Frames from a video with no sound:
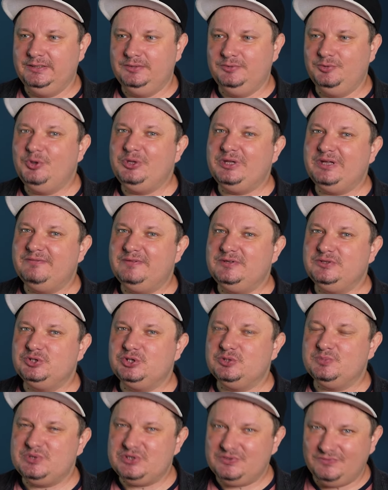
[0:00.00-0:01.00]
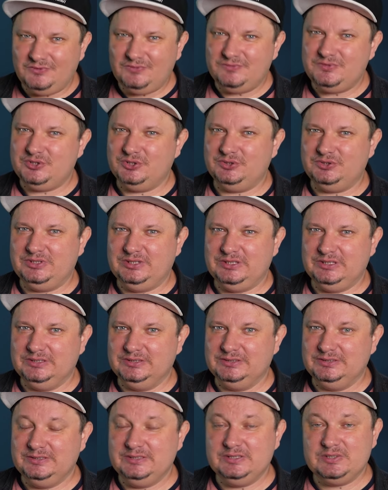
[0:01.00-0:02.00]
но на волшебство все-таки
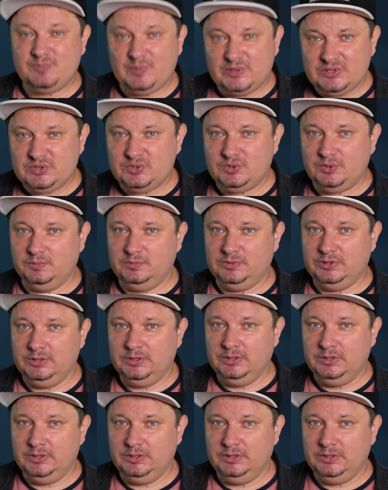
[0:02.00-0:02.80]
не способны.